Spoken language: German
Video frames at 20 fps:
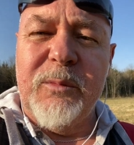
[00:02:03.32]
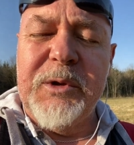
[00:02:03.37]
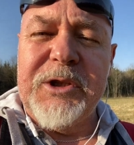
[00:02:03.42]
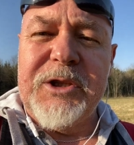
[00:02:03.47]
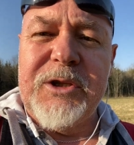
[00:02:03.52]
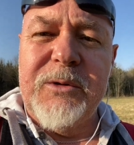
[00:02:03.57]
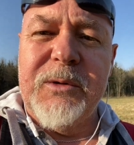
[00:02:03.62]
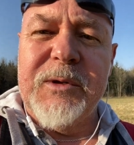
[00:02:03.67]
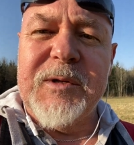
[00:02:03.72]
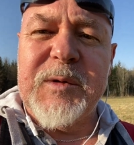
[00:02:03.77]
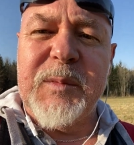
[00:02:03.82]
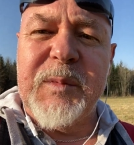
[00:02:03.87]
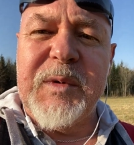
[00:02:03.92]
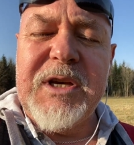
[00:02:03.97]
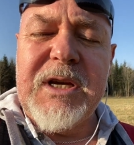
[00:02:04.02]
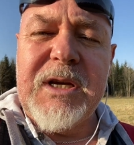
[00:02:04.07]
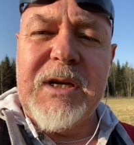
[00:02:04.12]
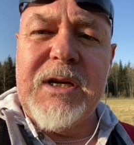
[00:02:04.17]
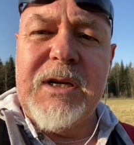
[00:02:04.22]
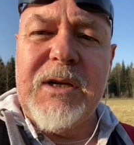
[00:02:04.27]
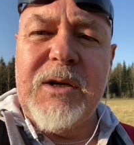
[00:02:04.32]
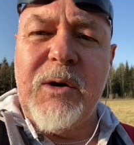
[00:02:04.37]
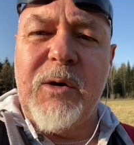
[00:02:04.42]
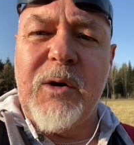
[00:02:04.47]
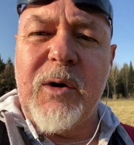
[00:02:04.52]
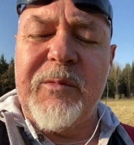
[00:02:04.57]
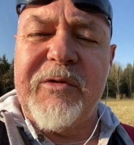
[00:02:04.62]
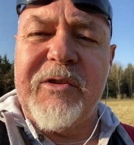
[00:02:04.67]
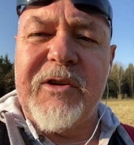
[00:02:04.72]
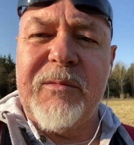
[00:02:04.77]
mit USP in die
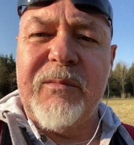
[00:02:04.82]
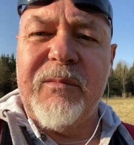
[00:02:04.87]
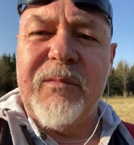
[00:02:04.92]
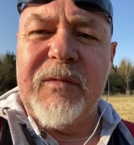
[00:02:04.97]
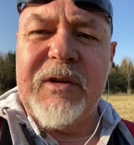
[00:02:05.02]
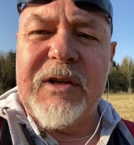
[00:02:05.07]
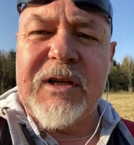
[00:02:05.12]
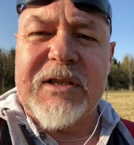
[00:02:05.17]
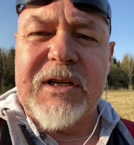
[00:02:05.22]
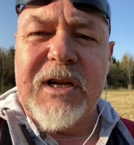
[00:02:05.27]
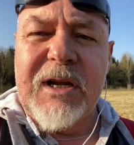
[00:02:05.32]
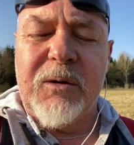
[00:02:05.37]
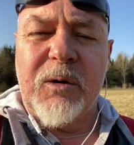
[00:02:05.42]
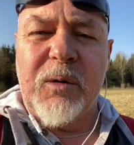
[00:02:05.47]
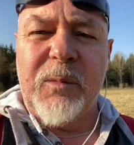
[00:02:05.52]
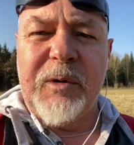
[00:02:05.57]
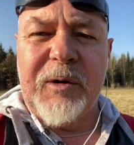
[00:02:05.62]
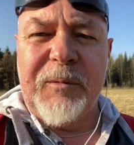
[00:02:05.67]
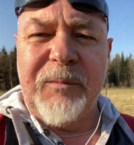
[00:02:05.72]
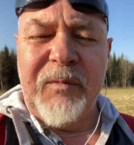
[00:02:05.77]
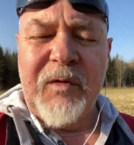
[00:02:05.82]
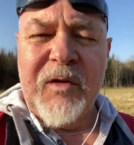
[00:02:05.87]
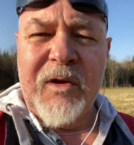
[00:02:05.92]
Köpfe der Zielgruppe?